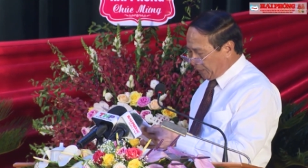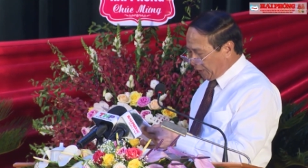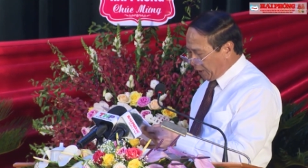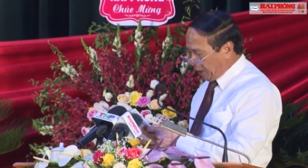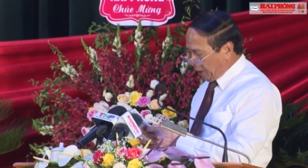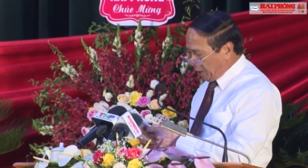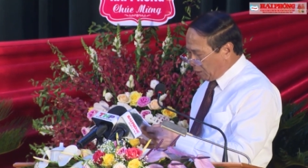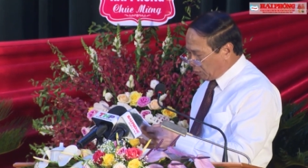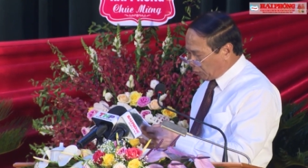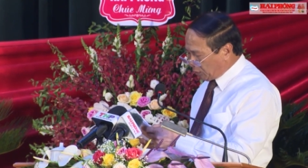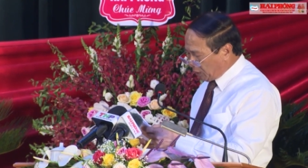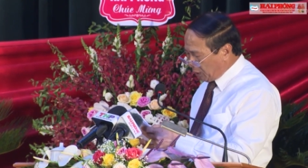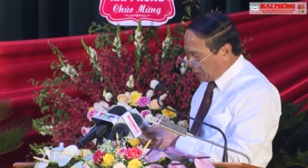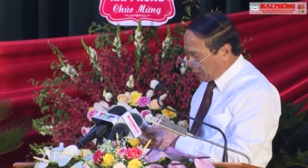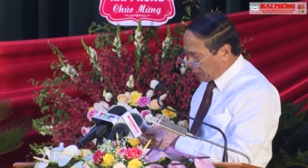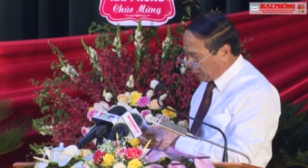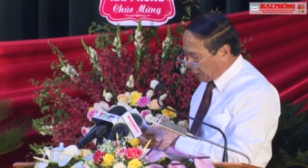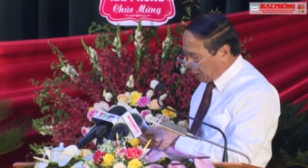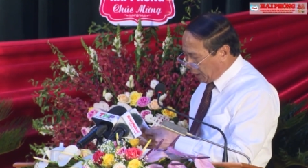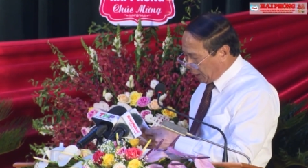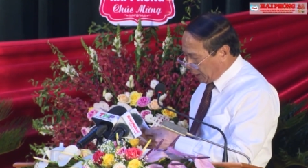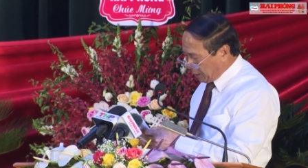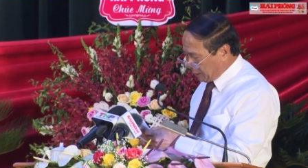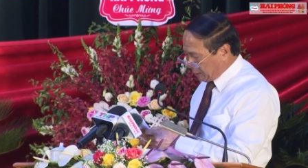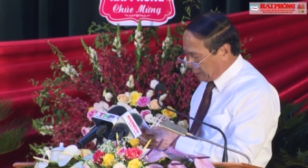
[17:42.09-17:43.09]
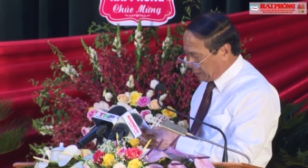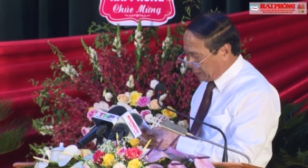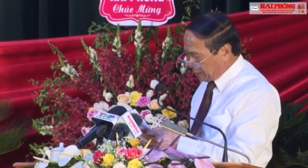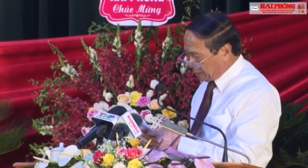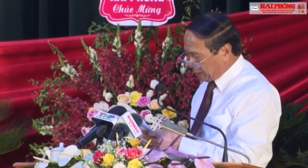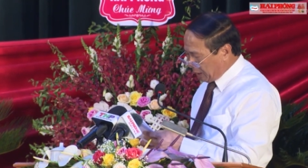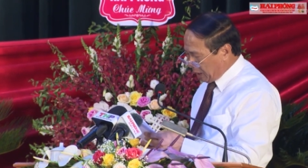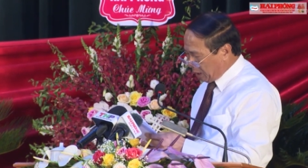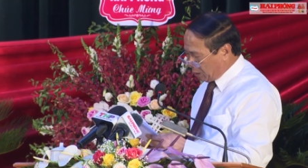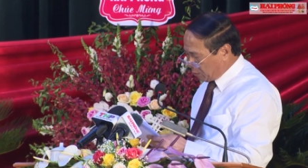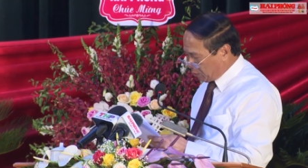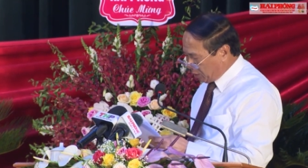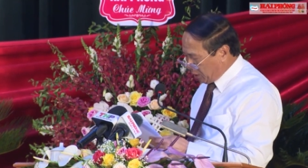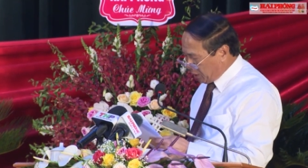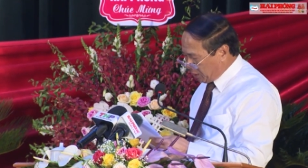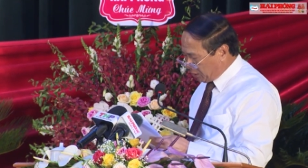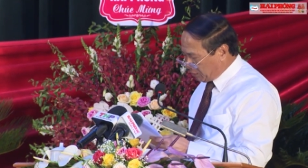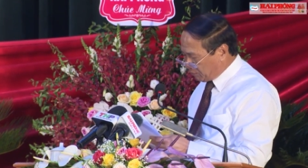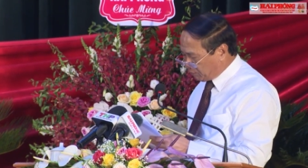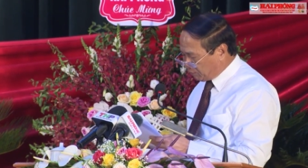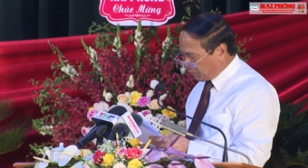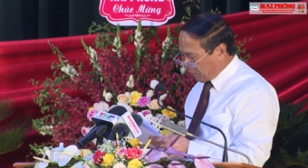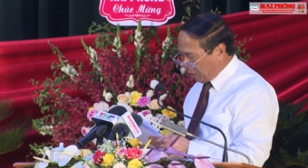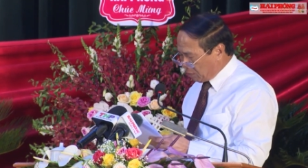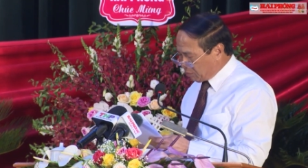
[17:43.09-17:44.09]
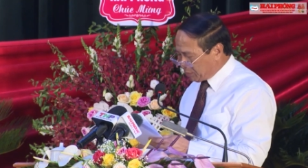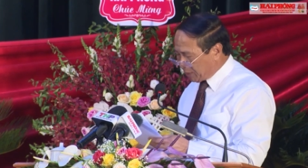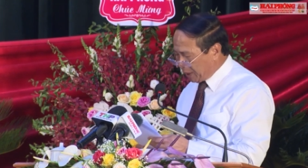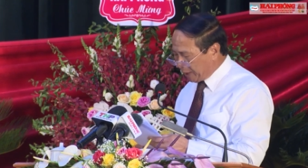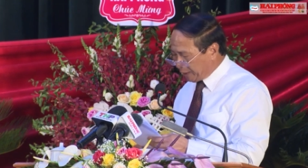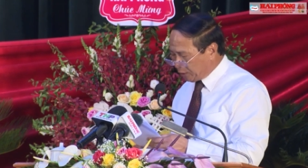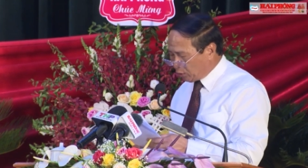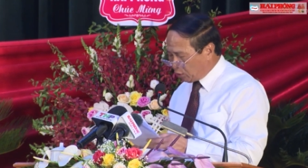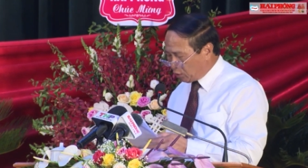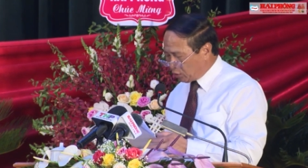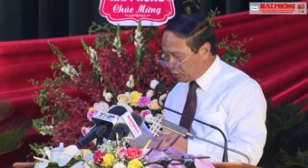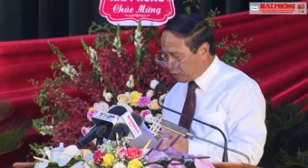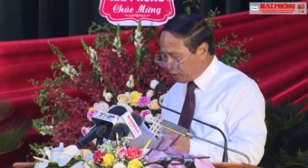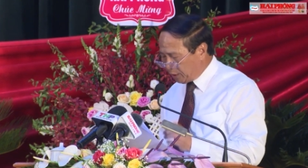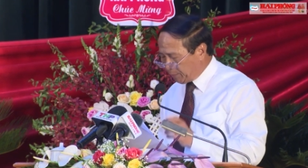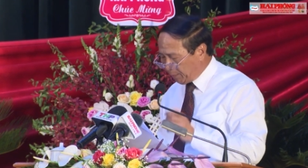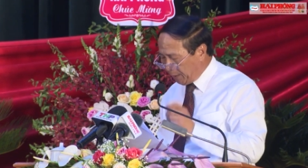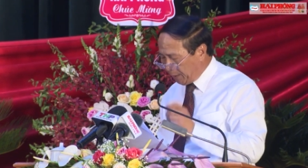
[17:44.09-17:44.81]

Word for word: theo tư tưởng đạo đức phong cách hồ chí